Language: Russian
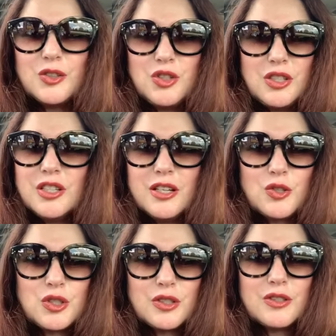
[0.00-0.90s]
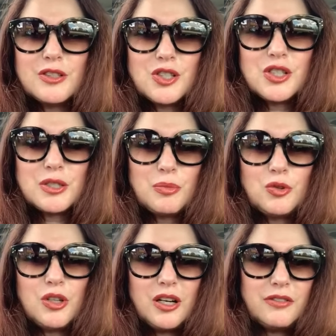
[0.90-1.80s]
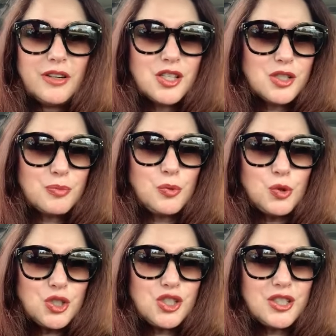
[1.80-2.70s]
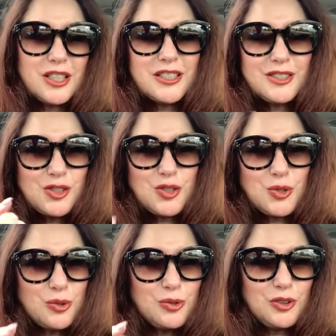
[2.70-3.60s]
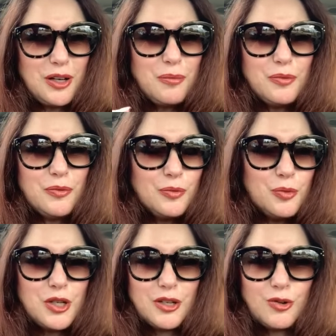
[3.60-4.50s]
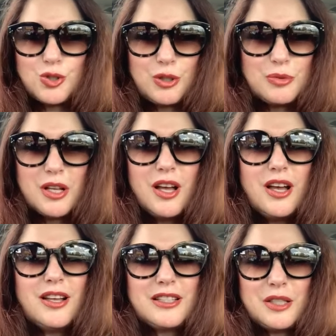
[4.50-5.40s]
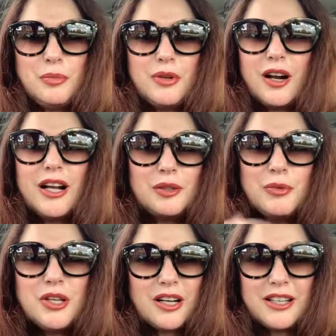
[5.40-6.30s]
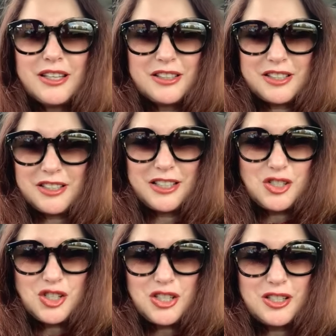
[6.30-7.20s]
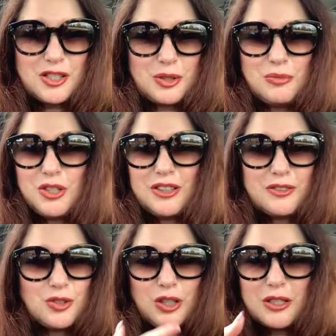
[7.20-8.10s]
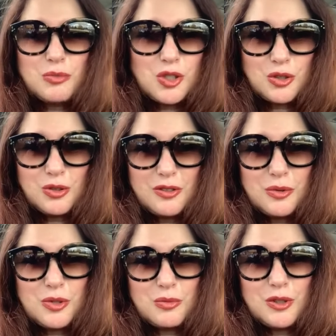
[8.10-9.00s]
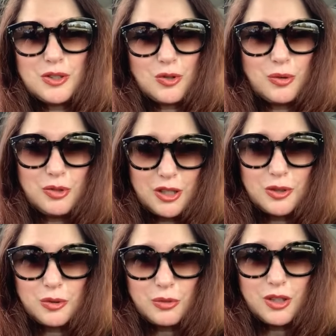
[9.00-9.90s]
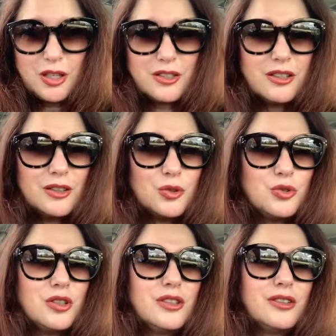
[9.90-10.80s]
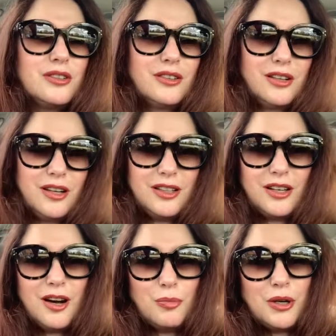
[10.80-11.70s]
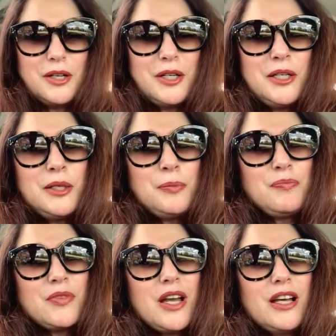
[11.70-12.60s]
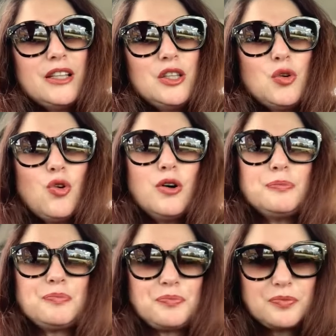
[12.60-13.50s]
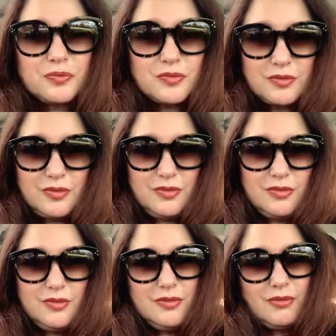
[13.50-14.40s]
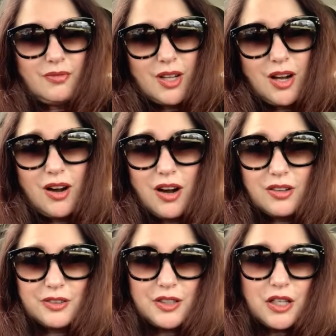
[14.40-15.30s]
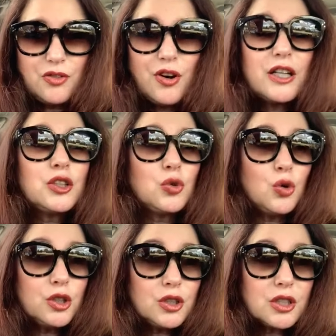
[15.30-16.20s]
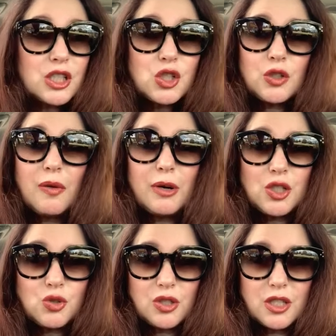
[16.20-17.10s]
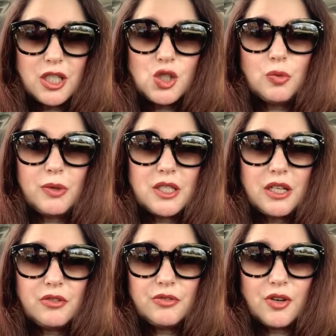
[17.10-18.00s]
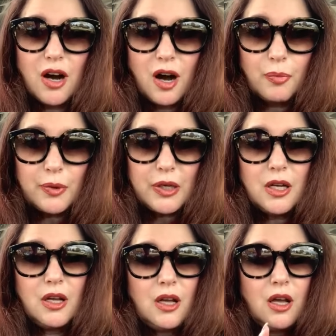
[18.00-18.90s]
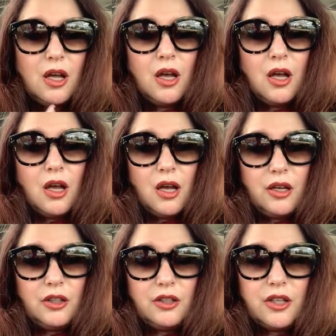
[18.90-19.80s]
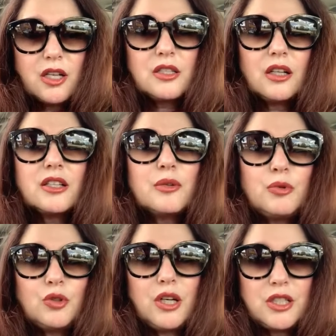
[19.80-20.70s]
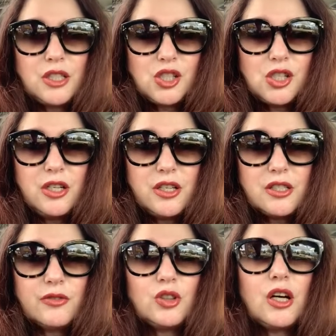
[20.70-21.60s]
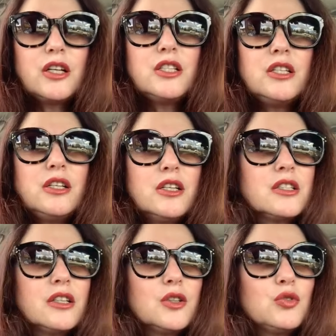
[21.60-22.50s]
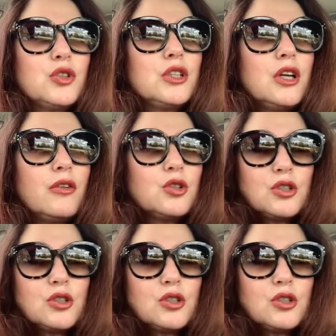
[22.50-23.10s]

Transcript: неделю, значит, соблюдали ваш пост 16 часов, там, мне, я уже там собирает мне какие-то значки, что мне это все так смешно, в общем-то, скоро мне дадут медаль золотую за это, от АПА. Но а, факт тот, что я вам хочу сказать, что поставив АП, я стала соблюдать это железно. Вот так интересно, но вот я вот,